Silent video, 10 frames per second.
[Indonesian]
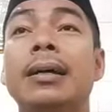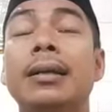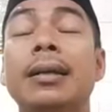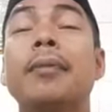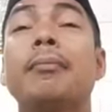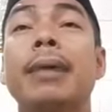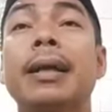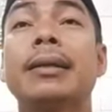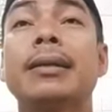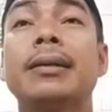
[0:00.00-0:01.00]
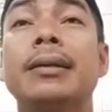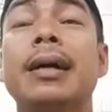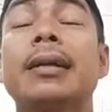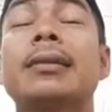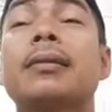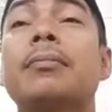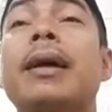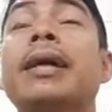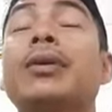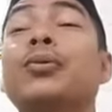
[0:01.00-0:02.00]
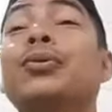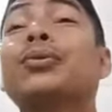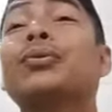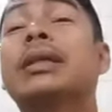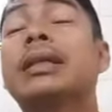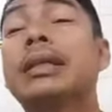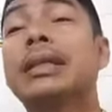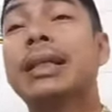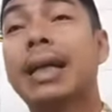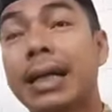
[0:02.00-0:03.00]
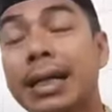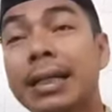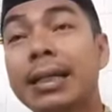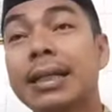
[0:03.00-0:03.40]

nikmat yang terbaik untuk dirinya